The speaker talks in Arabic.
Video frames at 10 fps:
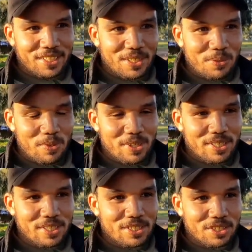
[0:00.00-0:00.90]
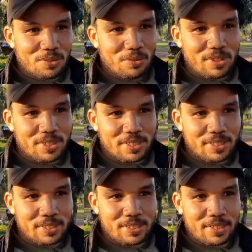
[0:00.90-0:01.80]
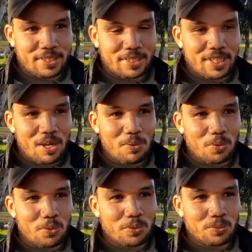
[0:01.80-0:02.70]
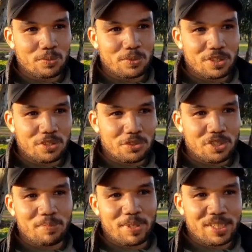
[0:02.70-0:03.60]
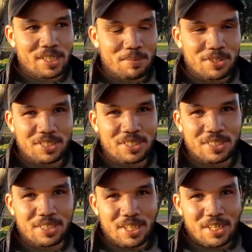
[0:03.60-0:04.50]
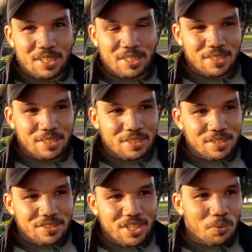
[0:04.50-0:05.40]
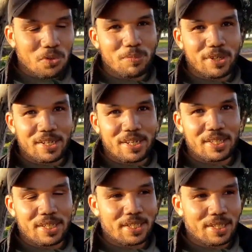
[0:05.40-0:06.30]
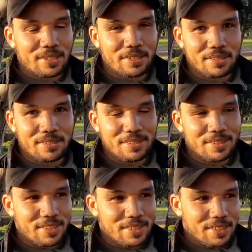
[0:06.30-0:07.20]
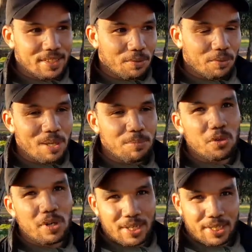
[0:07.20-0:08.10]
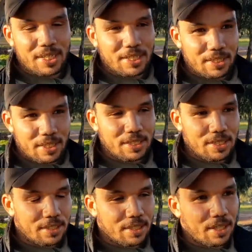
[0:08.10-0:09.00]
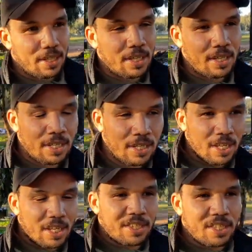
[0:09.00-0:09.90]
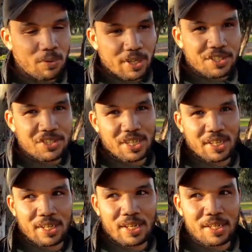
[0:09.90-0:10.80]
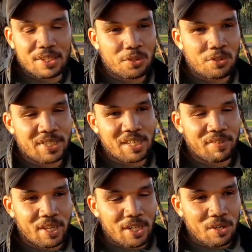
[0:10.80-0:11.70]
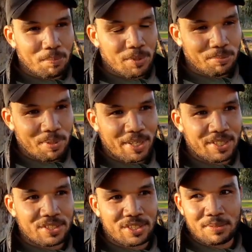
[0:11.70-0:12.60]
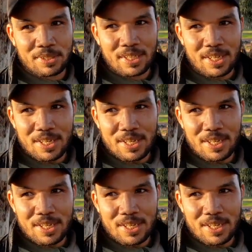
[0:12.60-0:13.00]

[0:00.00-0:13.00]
ايوا اش نقول لك يعني يحاولوا يديروا شي باديره باش نتحولوا من هنا الى كان والحمد لله راه كاين كاين آه، الدوله كتشتغل على هاد الضيوف الصافي انهم باش ما يبقى حتى شي